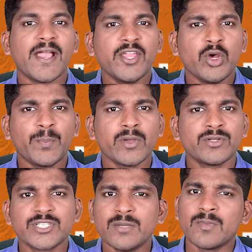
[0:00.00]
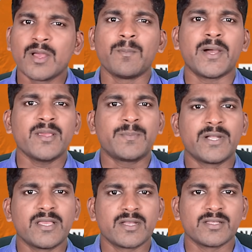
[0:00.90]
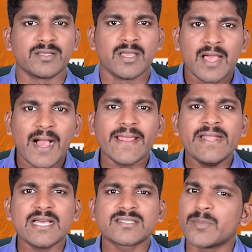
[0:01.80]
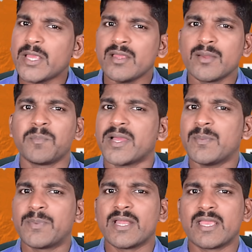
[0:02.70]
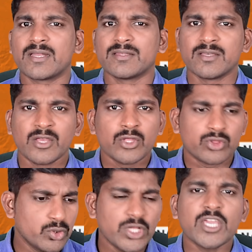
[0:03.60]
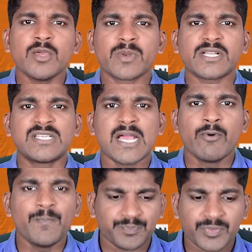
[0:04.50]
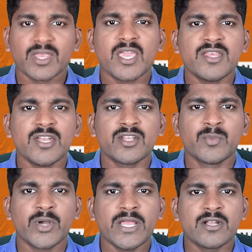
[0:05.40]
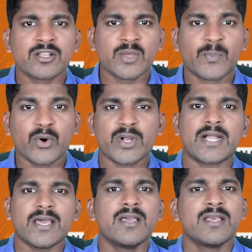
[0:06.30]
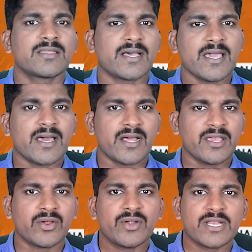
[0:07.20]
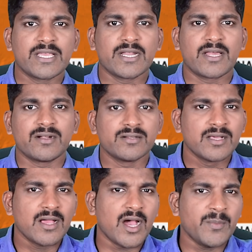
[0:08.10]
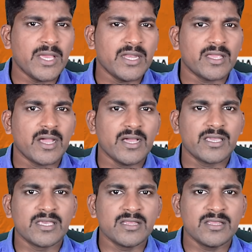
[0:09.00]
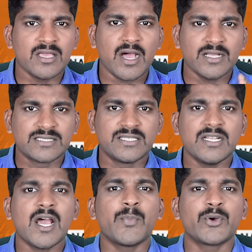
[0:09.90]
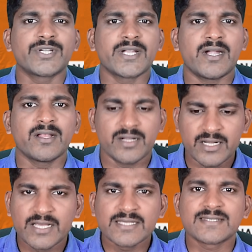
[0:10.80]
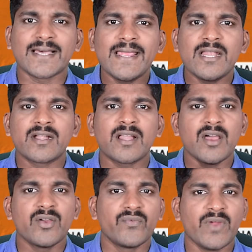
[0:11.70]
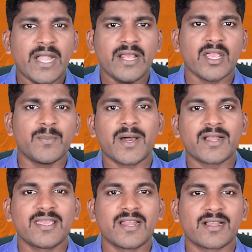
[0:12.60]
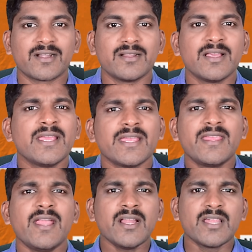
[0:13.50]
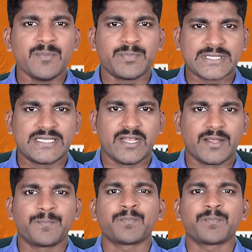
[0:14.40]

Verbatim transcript: ஐரோப்பிய ஒன்றியம் பயப்படுகிறது ஐநா சபை பயப்படுகிறது துருக்கியும் ரஷ்யாவும் எதிரெதிர் முனையிலிருந்து போராட தயாராகி கொண்டிருக்கிறார்கள் அமெரிக்கா இந்தியா சீனா போன்ற நாடுகள் சைலண்டா வேடிக்கை பார்க்கிறார்கள் என்னதான் பிரச்சனை